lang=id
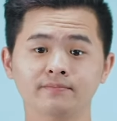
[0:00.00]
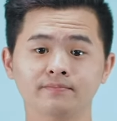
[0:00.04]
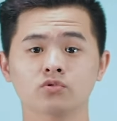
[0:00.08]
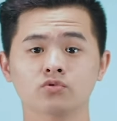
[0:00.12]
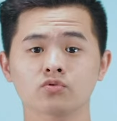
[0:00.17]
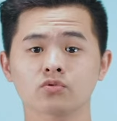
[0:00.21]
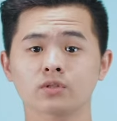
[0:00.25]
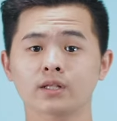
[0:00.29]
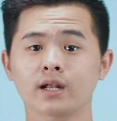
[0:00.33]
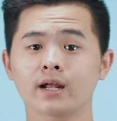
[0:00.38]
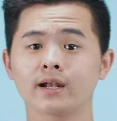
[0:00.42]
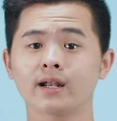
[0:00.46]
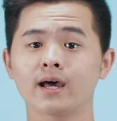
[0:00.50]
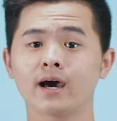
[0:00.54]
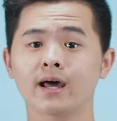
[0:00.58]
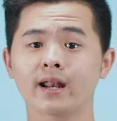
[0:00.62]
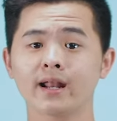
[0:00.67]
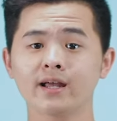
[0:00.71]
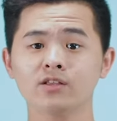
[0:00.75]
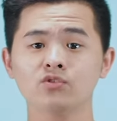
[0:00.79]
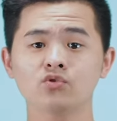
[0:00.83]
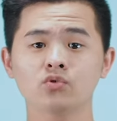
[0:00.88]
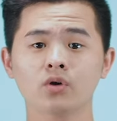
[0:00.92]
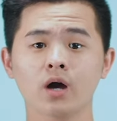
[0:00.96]

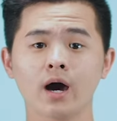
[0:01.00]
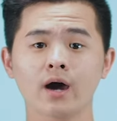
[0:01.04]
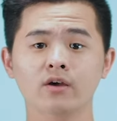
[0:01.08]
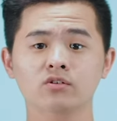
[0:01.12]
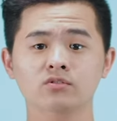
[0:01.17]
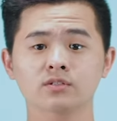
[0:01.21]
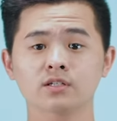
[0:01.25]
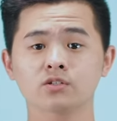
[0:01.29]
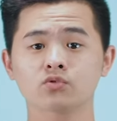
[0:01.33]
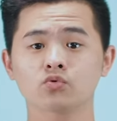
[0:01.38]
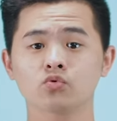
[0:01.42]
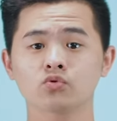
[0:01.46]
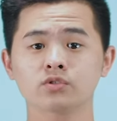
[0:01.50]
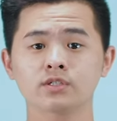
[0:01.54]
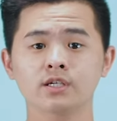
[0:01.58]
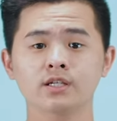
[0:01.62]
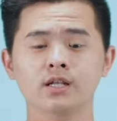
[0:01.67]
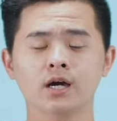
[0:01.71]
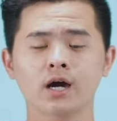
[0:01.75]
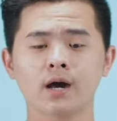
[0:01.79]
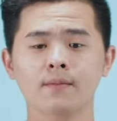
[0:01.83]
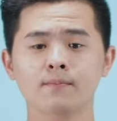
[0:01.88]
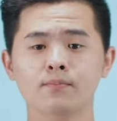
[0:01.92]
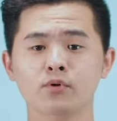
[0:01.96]
Sutradara juga harus diskusi
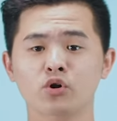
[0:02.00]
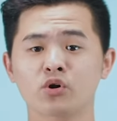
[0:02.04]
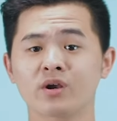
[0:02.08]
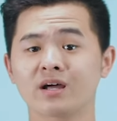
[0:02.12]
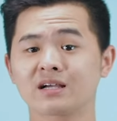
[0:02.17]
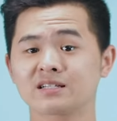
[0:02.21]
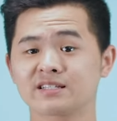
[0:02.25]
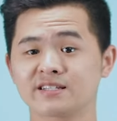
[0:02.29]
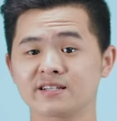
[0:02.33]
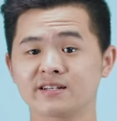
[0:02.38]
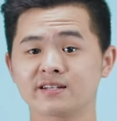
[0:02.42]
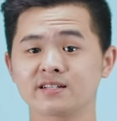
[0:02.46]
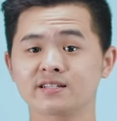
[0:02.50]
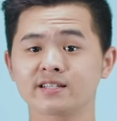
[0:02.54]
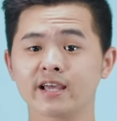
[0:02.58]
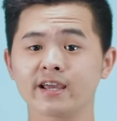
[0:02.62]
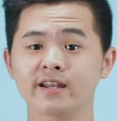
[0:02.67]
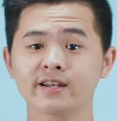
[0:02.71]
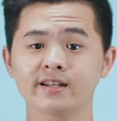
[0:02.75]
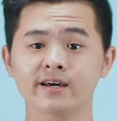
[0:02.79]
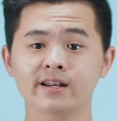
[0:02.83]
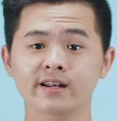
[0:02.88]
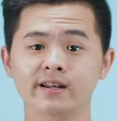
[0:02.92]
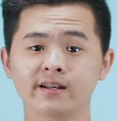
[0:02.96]
dengan production
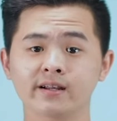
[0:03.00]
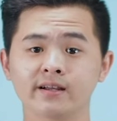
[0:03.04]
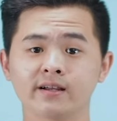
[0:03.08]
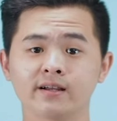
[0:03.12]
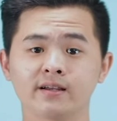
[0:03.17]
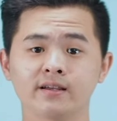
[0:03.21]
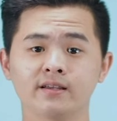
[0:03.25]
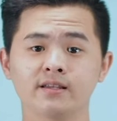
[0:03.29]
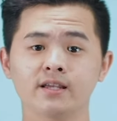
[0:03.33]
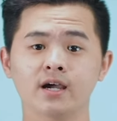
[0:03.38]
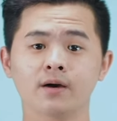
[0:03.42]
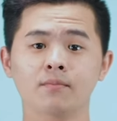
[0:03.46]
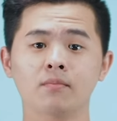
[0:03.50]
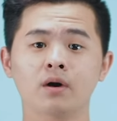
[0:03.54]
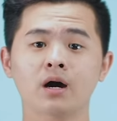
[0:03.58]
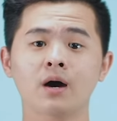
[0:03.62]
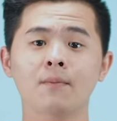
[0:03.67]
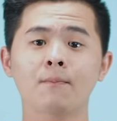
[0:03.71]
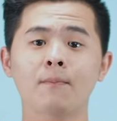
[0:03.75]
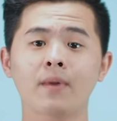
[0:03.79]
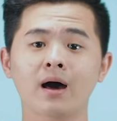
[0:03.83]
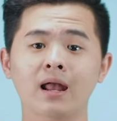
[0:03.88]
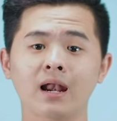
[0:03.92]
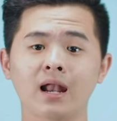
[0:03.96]
designer yang
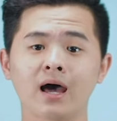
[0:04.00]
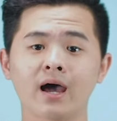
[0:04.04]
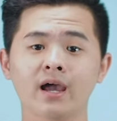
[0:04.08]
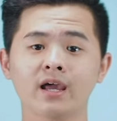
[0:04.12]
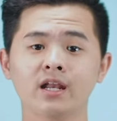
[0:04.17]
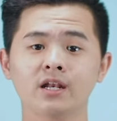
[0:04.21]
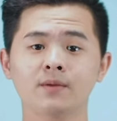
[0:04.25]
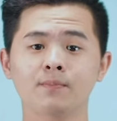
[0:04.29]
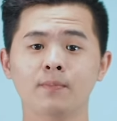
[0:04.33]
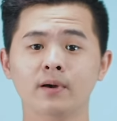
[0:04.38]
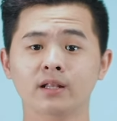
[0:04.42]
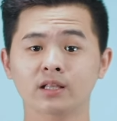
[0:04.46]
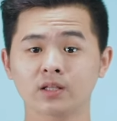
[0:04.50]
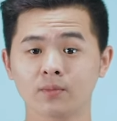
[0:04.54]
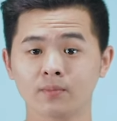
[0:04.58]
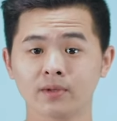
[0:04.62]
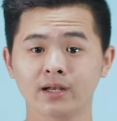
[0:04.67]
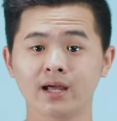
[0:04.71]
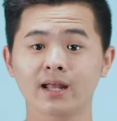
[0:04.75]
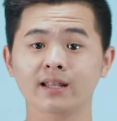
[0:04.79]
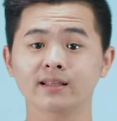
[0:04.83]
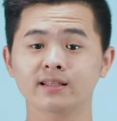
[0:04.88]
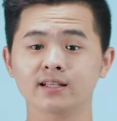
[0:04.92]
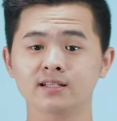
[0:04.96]
mengepalai
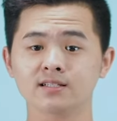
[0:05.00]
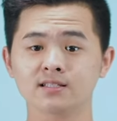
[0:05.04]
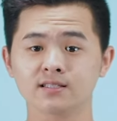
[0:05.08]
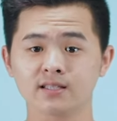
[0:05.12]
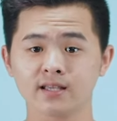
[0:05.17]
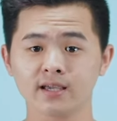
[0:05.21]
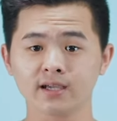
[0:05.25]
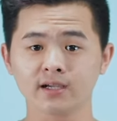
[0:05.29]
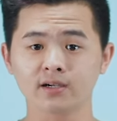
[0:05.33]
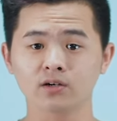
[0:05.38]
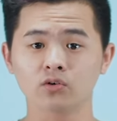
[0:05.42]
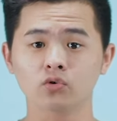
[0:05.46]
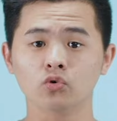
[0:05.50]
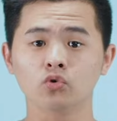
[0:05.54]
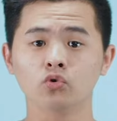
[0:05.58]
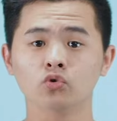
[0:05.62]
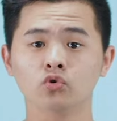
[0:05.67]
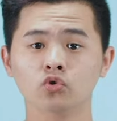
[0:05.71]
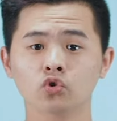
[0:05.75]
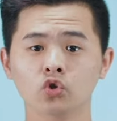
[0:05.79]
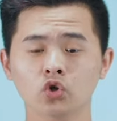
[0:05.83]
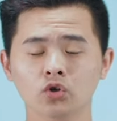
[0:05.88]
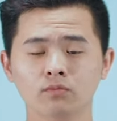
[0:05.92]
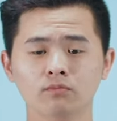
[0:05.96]
departemen artistik
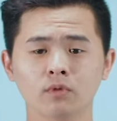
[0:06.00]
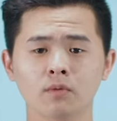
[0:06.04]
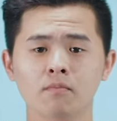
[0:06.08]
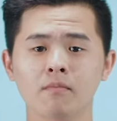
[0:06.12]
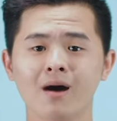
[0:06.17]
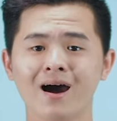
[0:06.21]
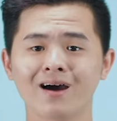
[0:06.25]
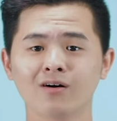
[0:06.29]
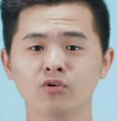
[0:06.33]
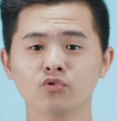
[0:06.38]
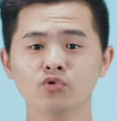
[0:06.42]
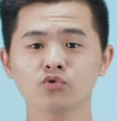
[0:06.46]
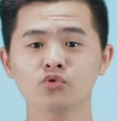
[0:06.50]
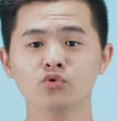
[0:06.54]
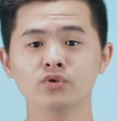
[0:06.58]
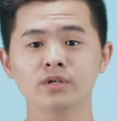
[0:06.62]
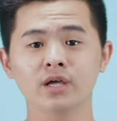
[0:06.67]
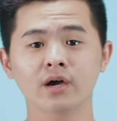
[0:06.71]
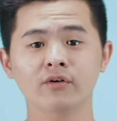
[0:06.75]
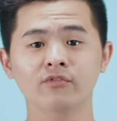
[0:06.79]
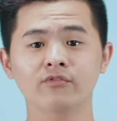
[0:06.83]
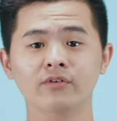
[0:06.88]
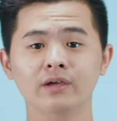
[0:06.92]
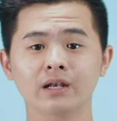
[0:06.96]
untuk membangun
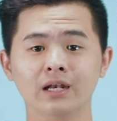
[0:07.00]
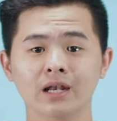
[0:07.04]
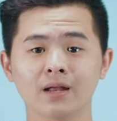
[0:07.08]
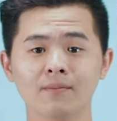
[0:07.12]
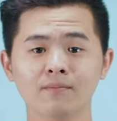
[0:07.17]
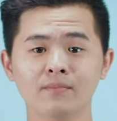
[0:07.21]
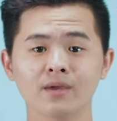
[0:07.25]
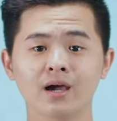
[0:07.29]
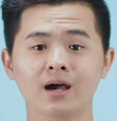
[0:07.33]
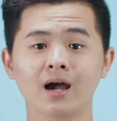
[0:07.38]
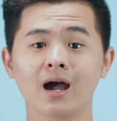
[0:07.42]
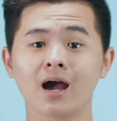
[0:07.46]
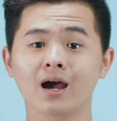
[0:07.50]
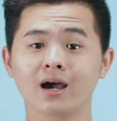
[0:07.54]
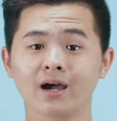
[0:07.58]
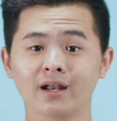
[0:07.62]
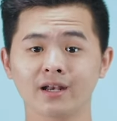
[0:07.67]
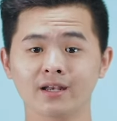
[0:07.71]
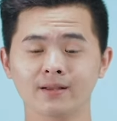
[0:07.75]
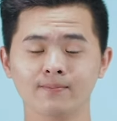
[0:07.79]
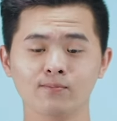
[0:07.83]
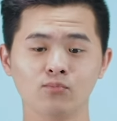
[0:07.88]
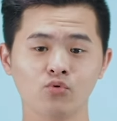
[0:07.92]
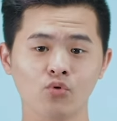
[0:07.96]
dunia film yang akan
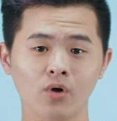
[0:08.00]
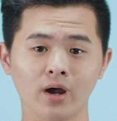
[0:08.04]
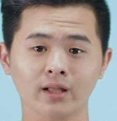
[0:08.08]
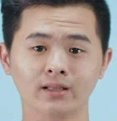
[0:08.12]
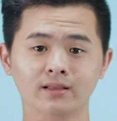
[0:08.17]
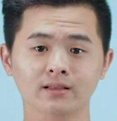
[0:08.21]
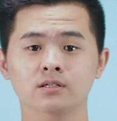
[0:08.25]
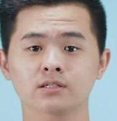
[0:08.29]
dibuat.